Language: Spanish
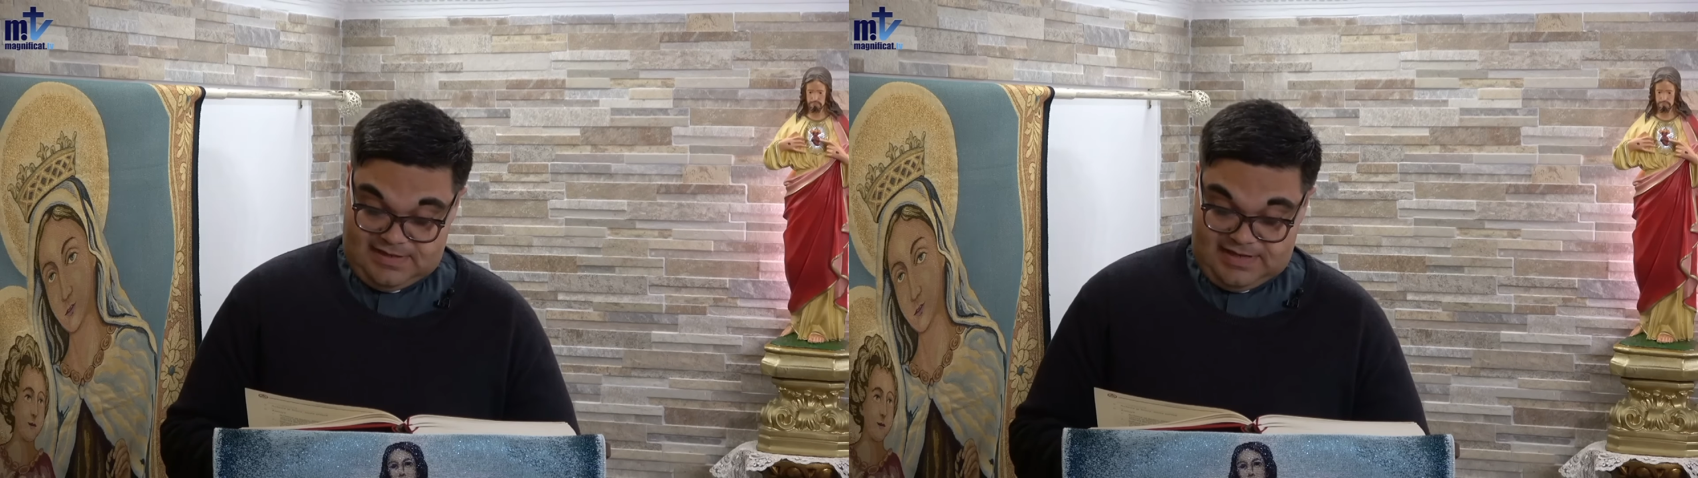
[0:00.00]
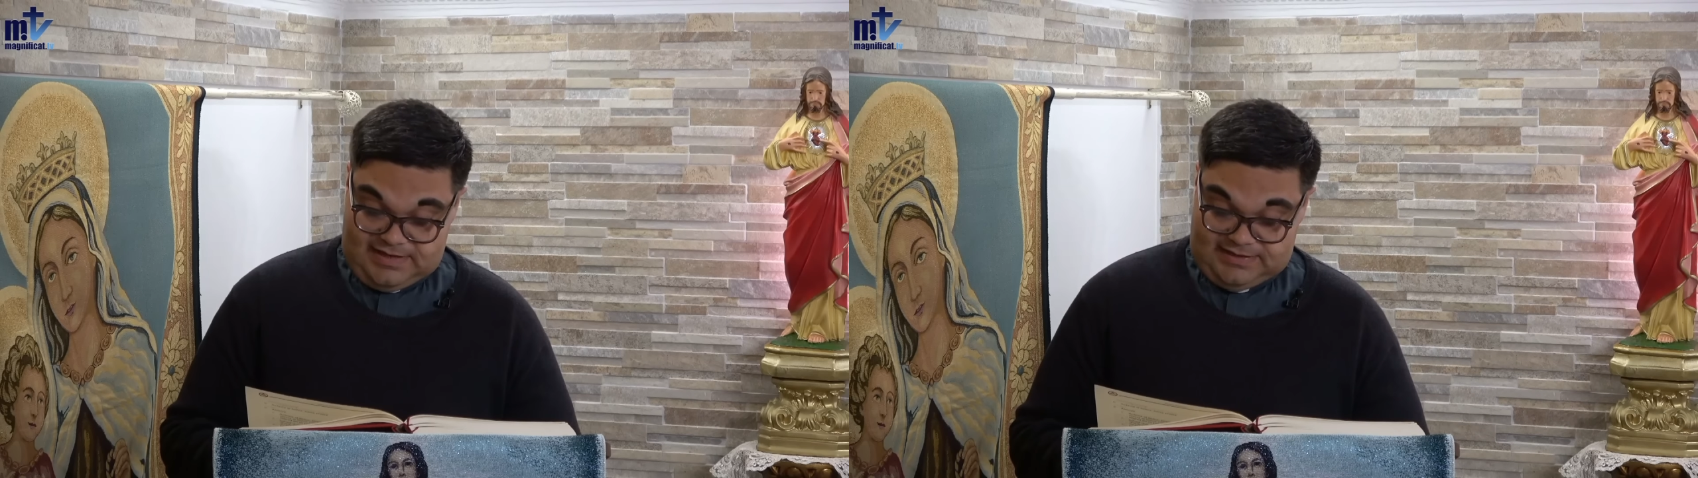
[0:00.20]

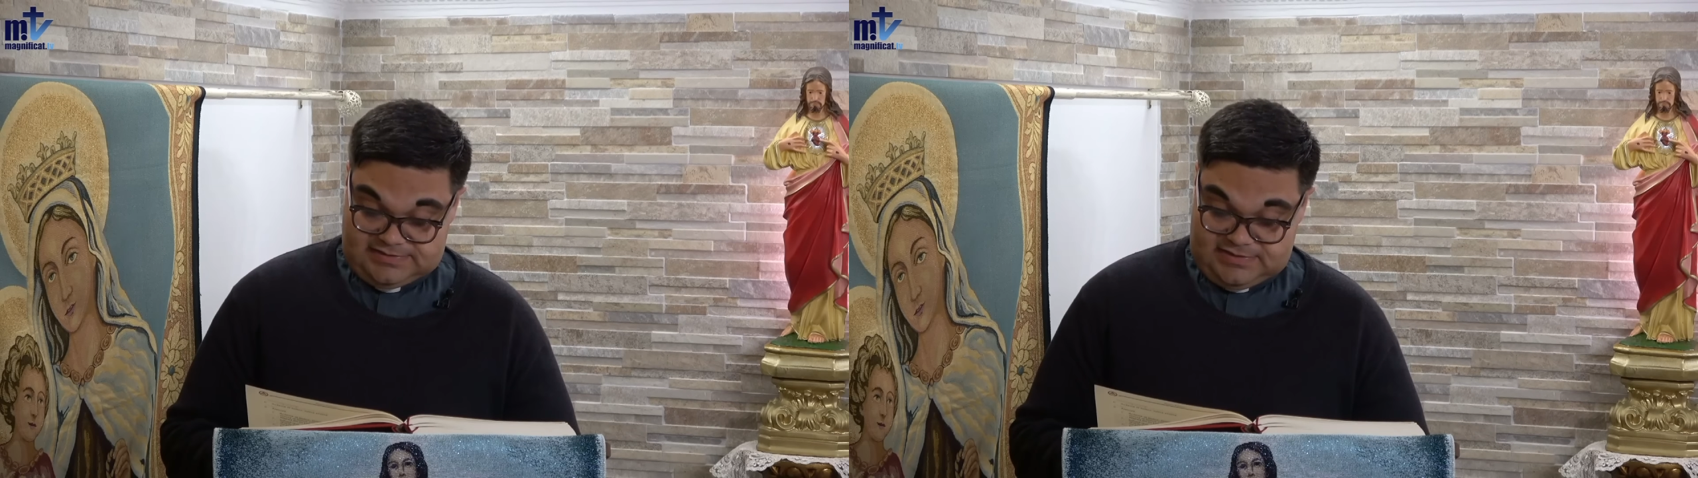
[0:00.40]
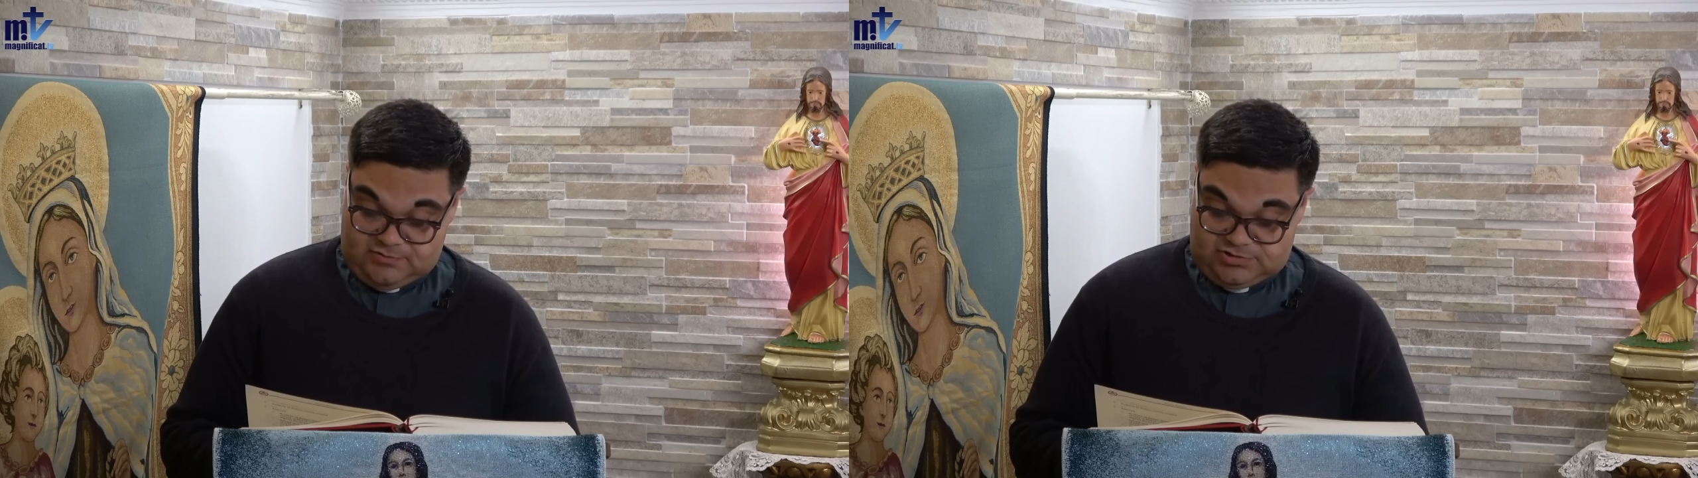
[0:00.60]

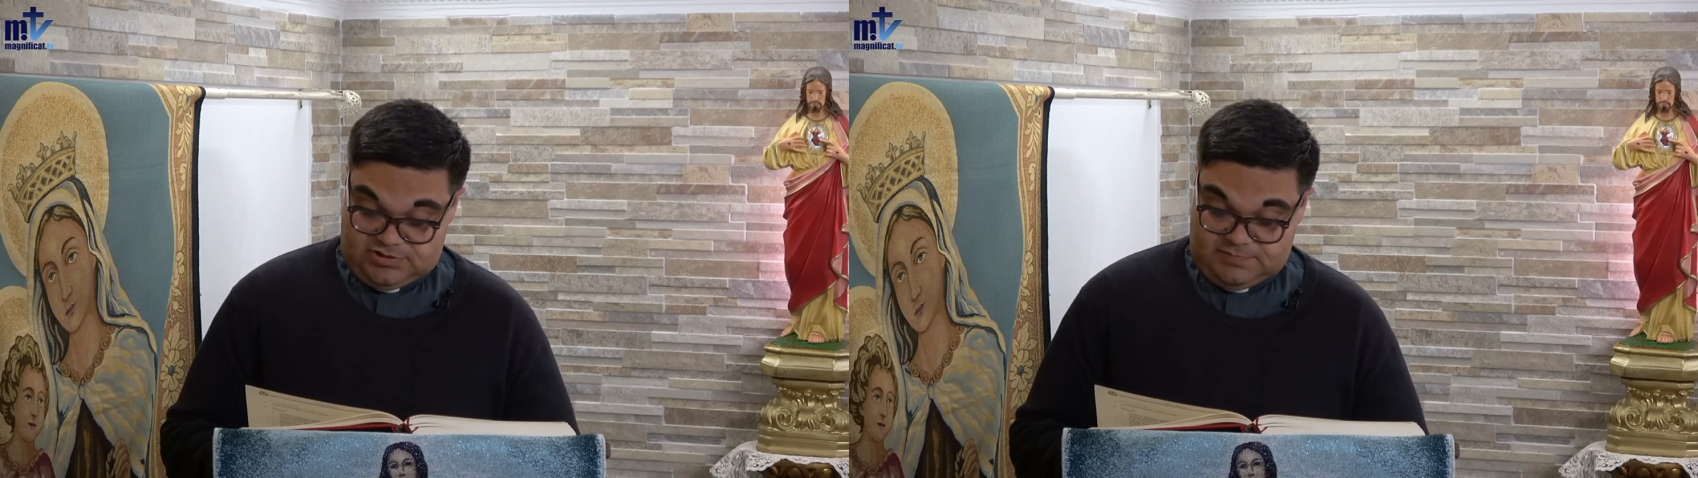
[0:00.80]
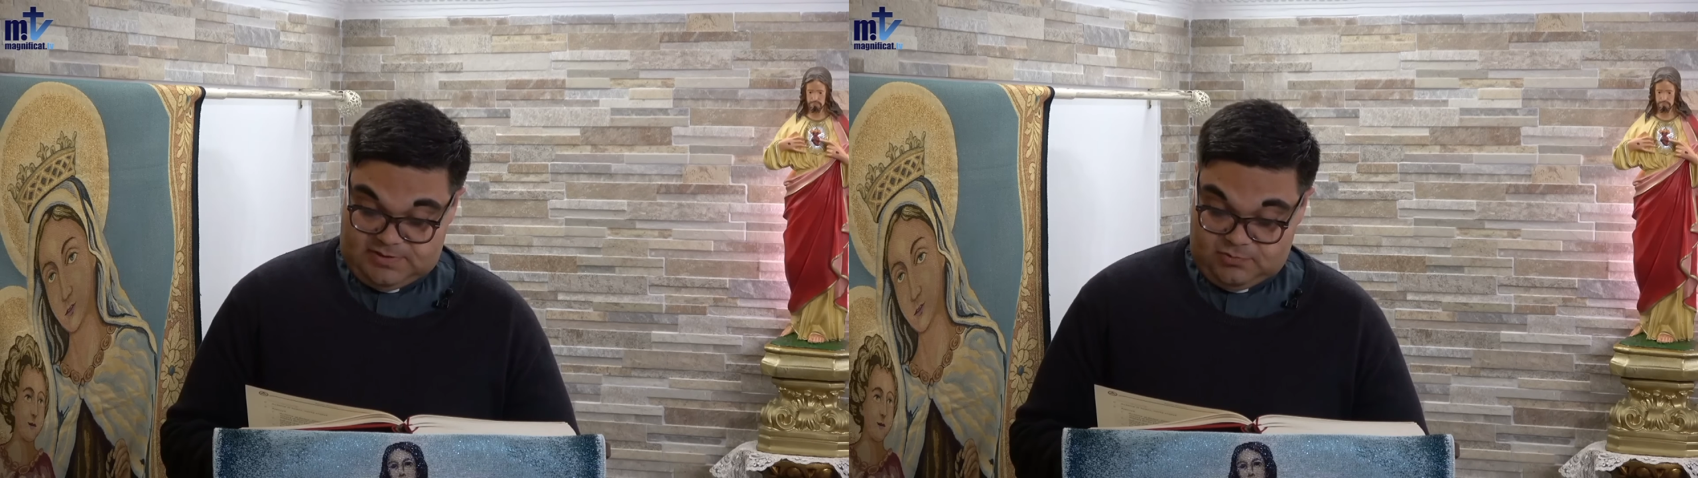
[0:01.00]
Aquella noche
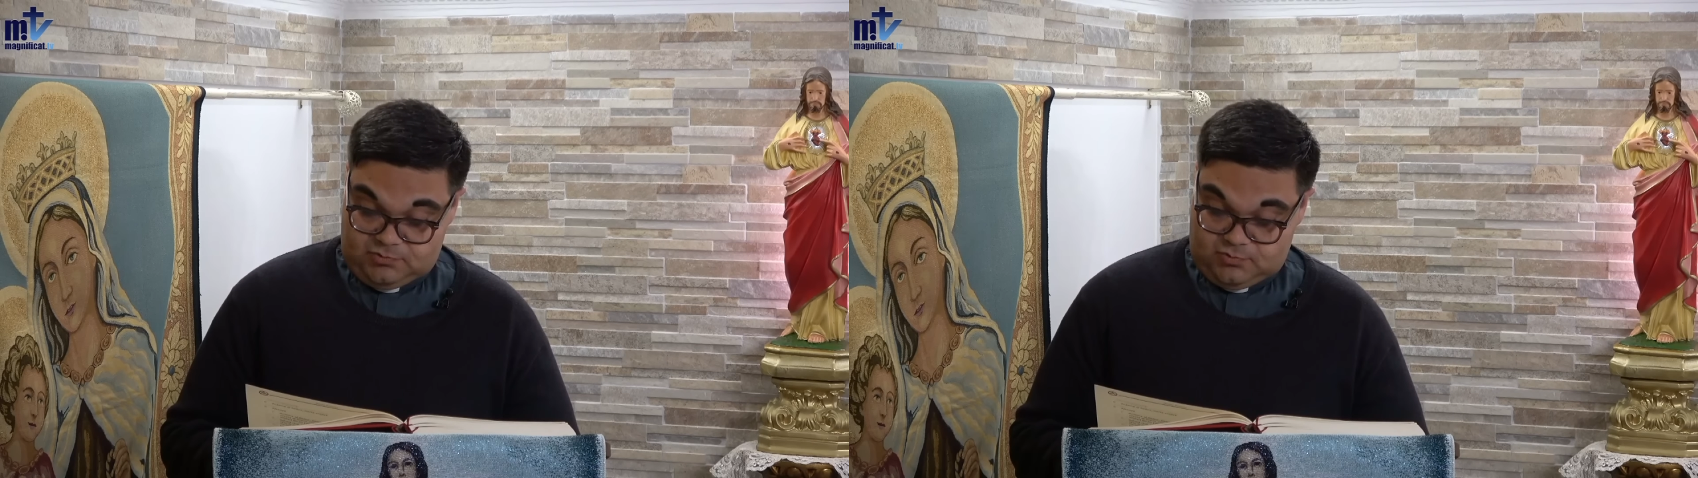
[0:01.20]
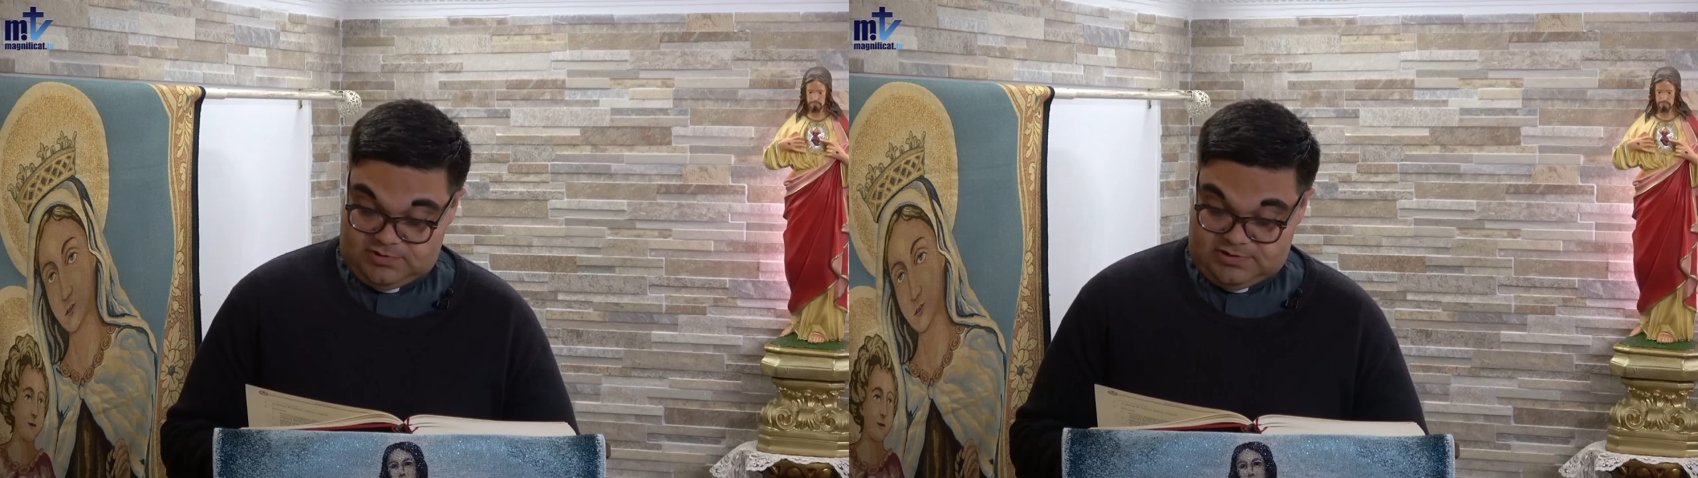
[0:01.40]
Pablo
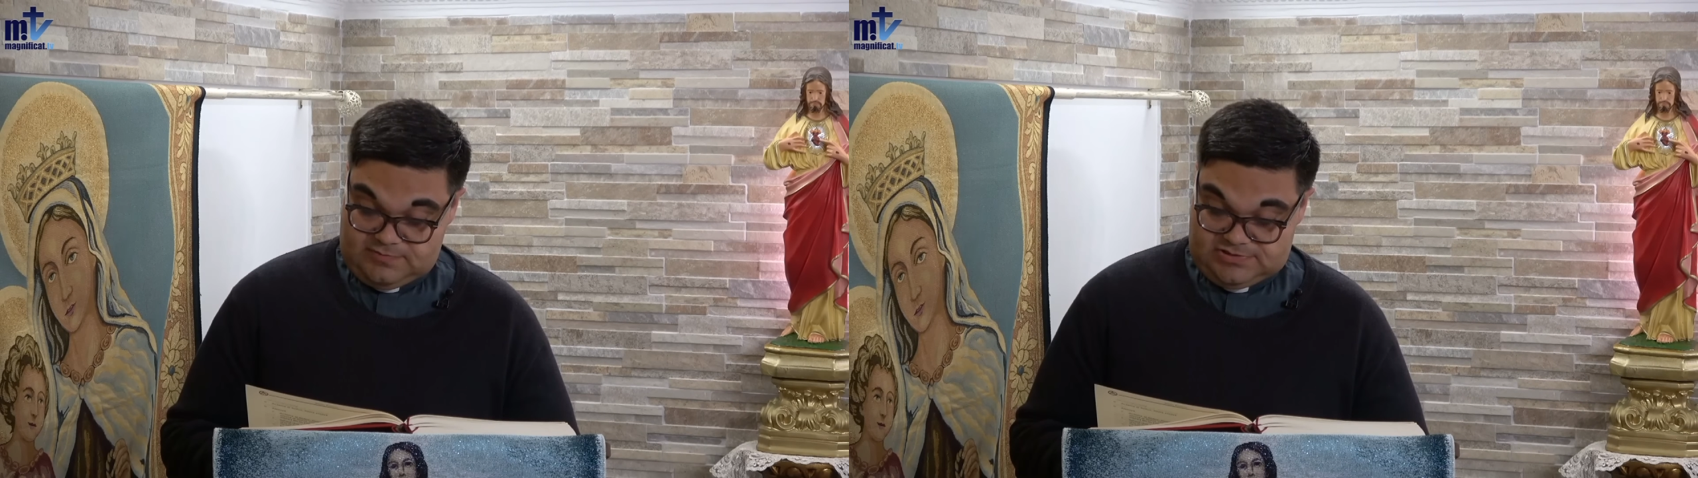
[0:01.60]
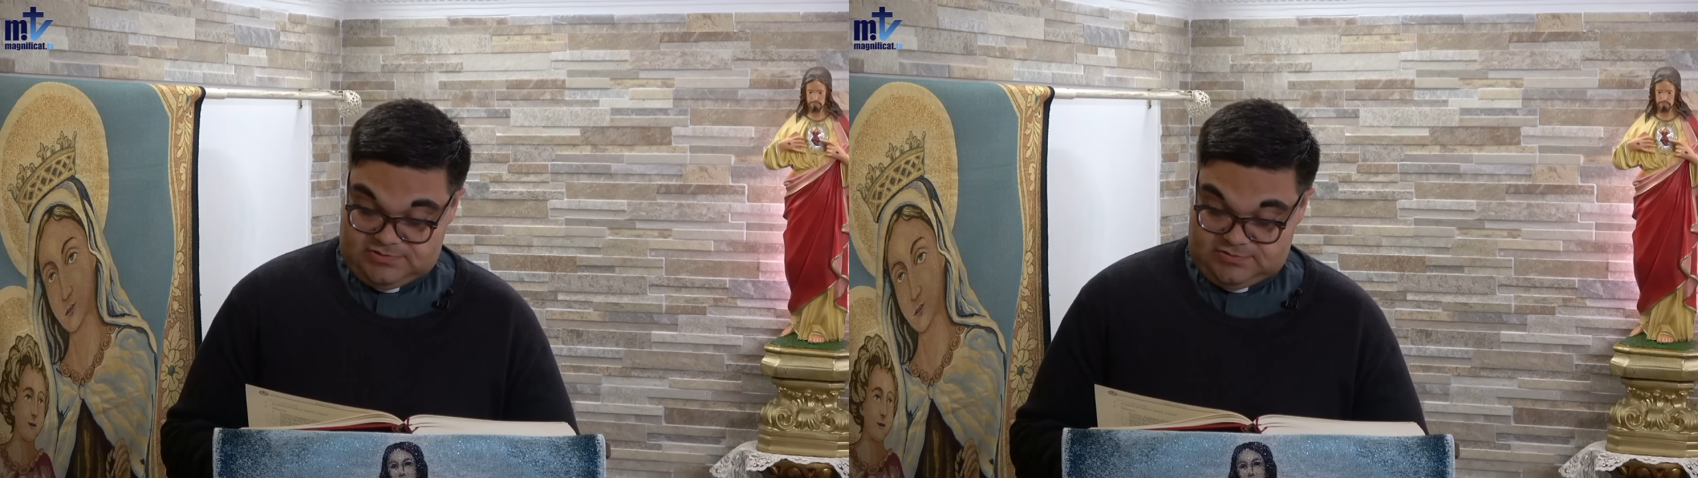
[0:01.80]
tuvo una
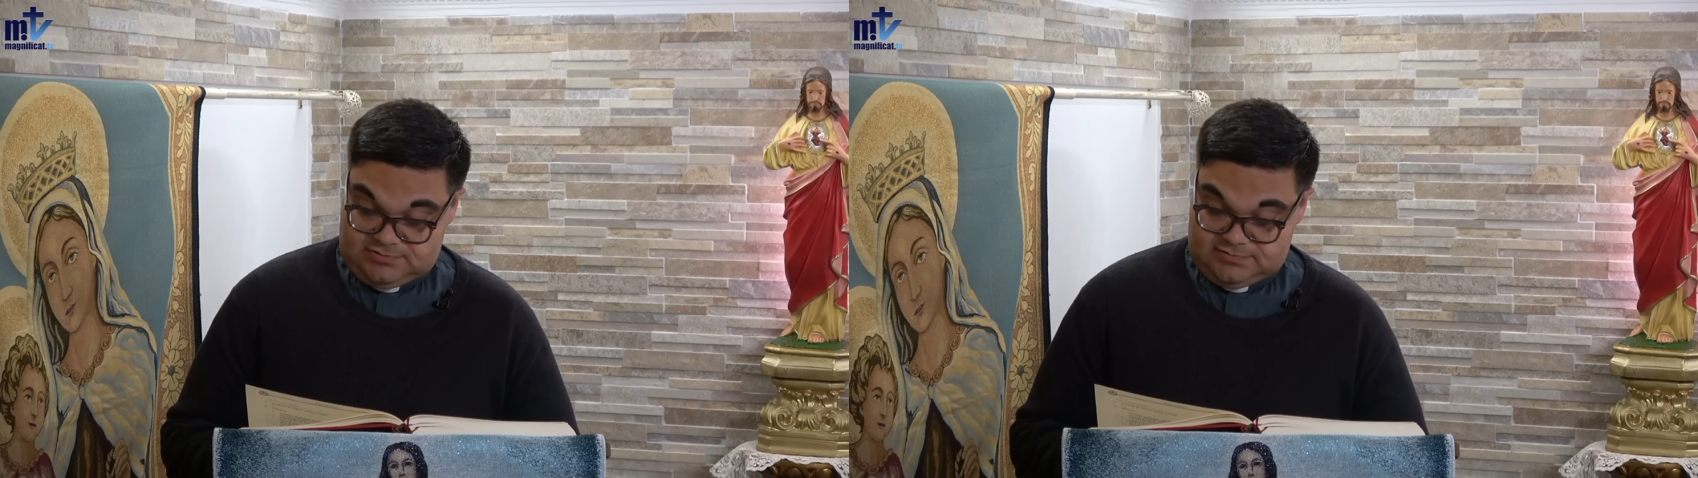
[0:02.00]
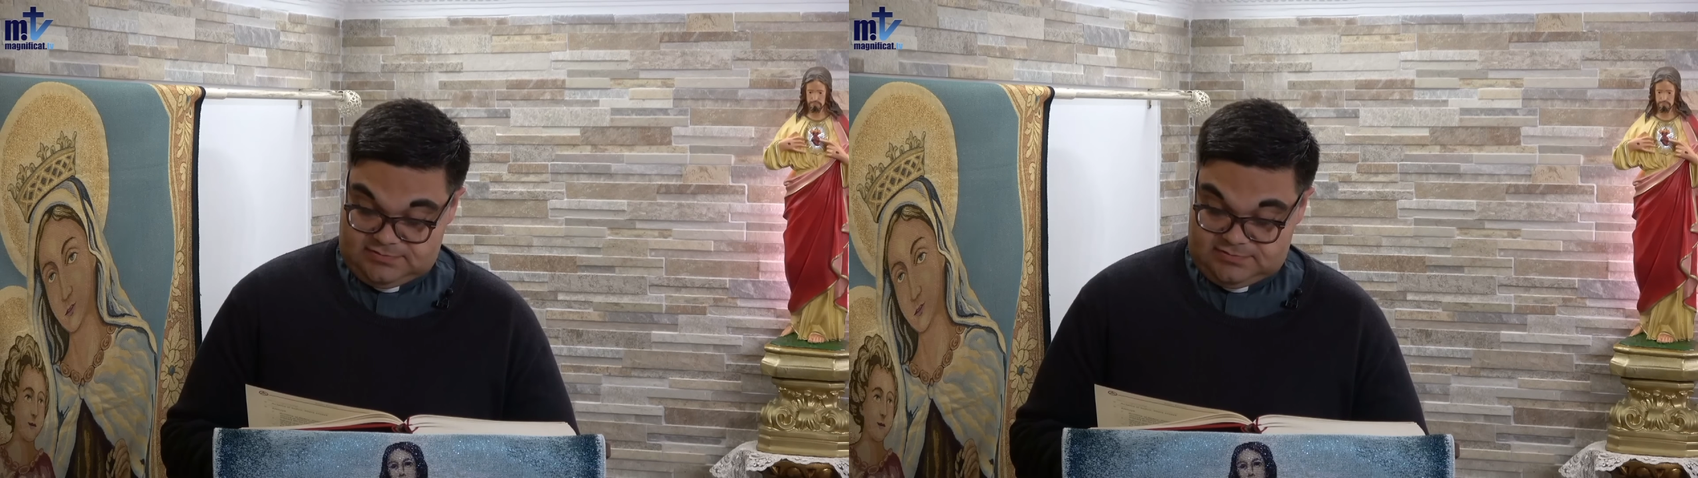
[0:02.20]
visión.